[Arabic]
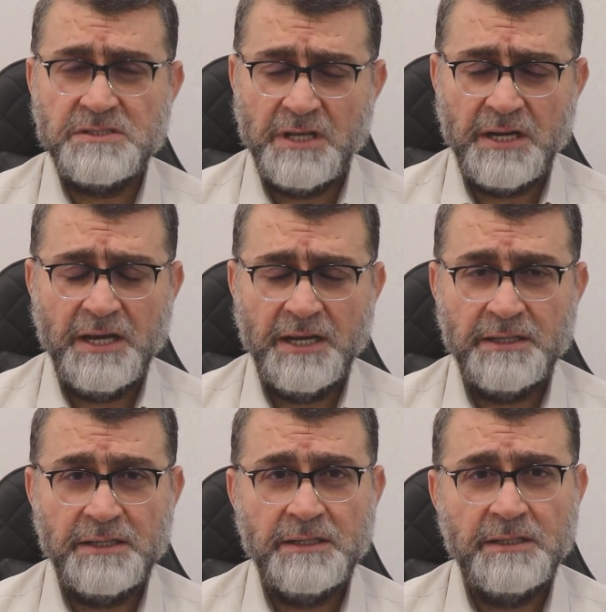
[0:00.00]

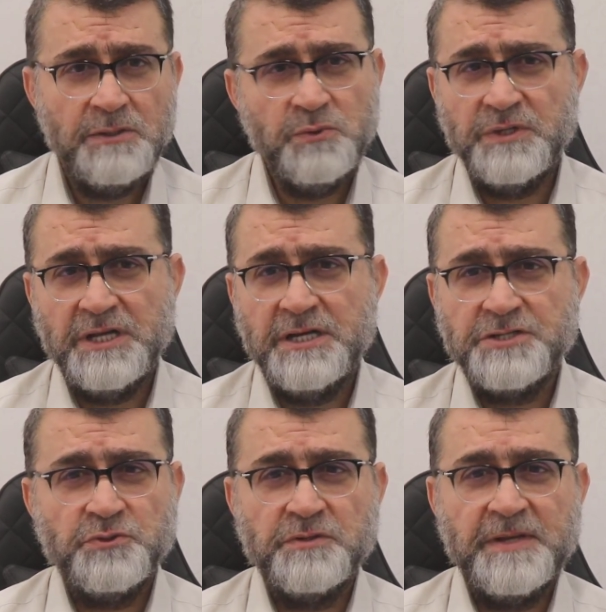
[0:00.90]
سريعا دون أن
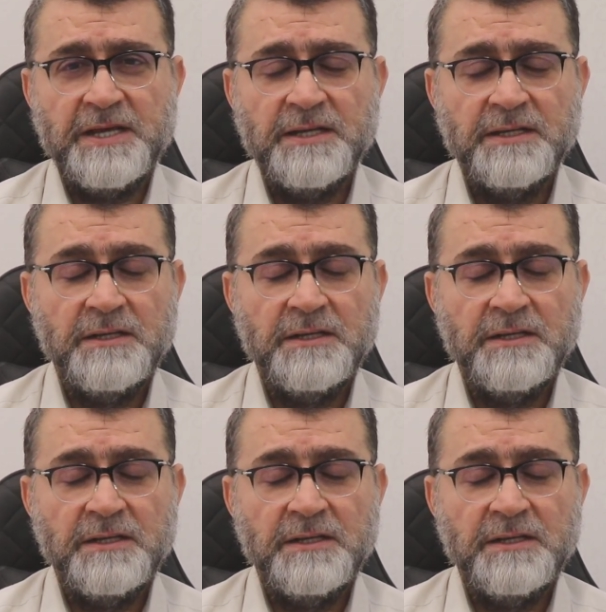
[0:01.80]
نشعر بها